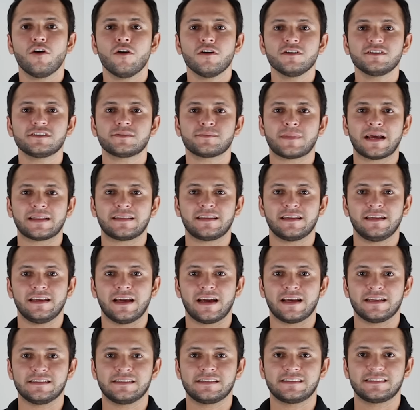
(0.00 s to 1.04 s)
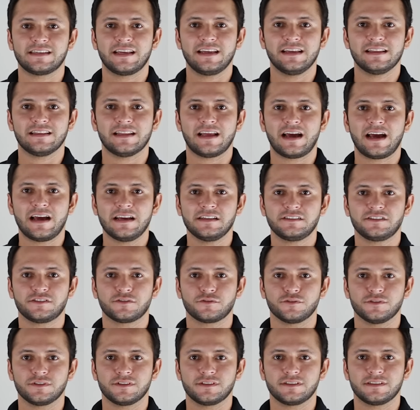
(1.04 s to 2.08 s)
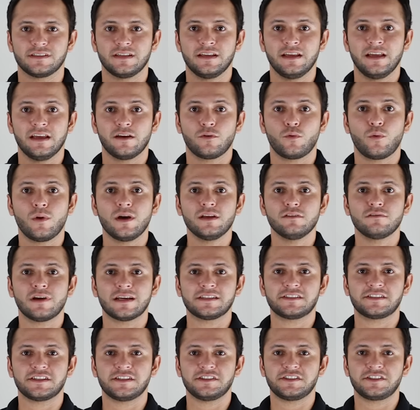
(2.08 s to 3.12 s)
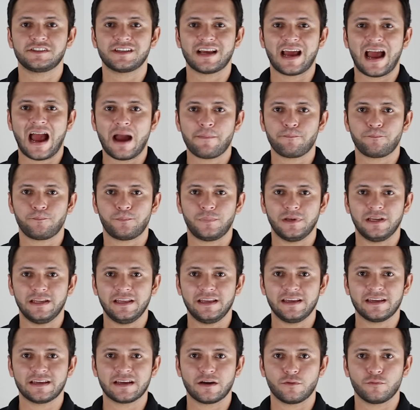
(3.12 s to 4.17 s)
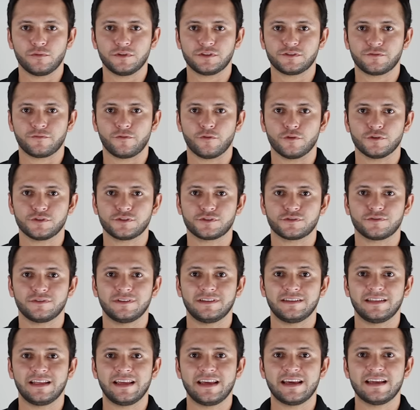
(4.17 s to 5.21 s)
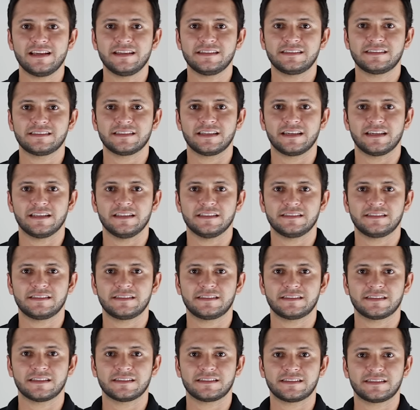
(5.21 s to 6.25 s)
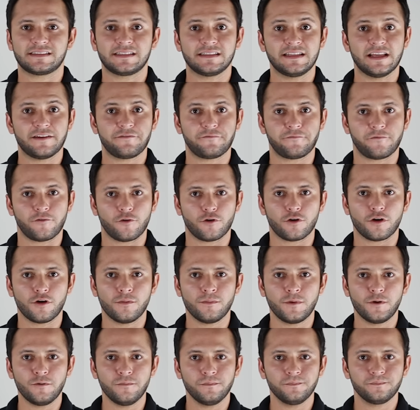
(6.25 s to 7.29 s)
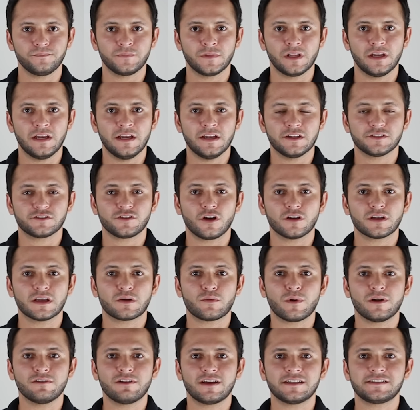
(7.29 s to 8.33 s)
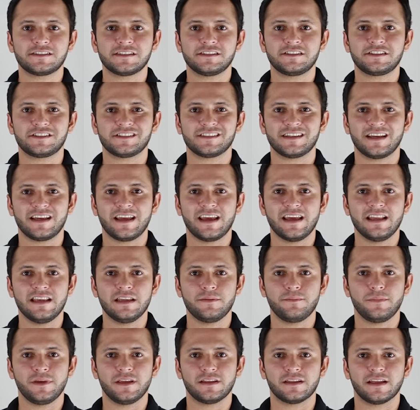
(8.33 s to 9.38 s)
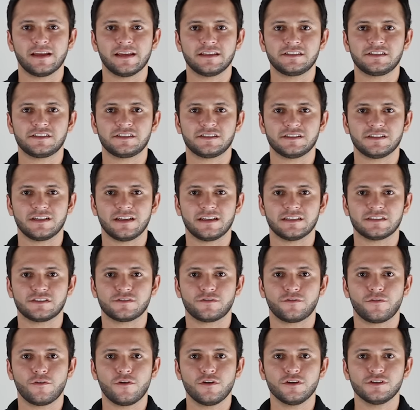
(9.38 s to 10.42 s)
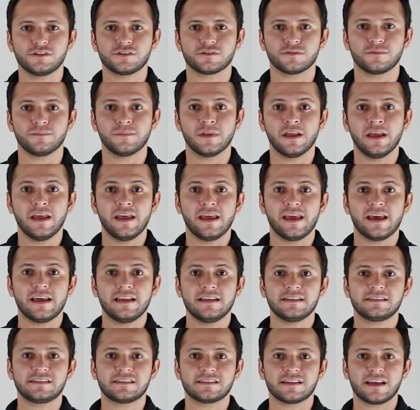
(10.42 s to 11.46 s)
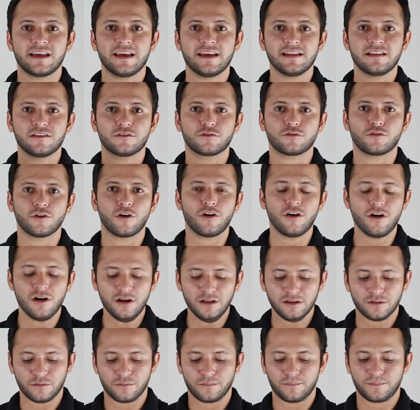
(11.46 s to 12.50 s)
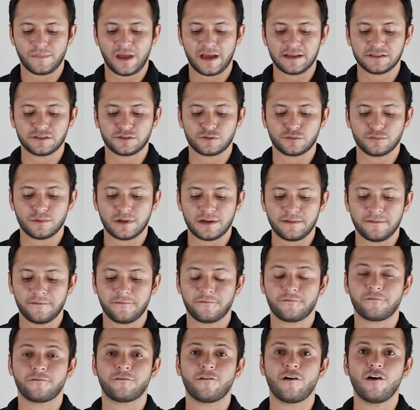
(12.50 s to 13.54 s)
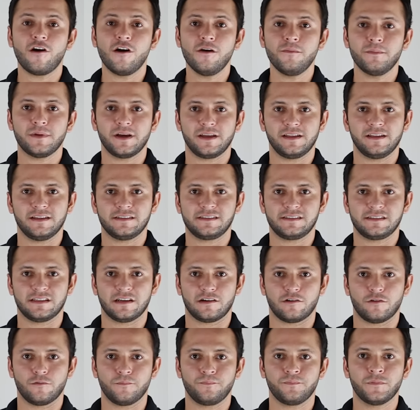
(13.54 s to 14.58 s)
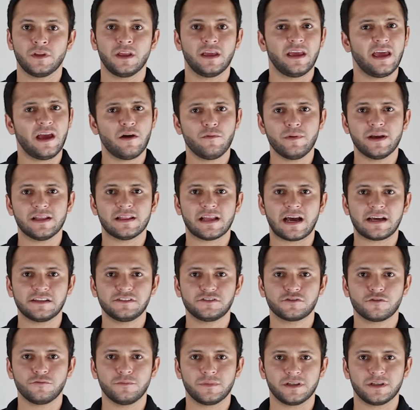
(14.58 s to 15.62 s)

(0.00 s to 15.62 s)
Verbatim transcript: os materiais elásticos quando a gente aplica um esforço neles, eles se deformam só que quando a gente elimina este esforço, eles retornam à sua forma inicial. É um elástico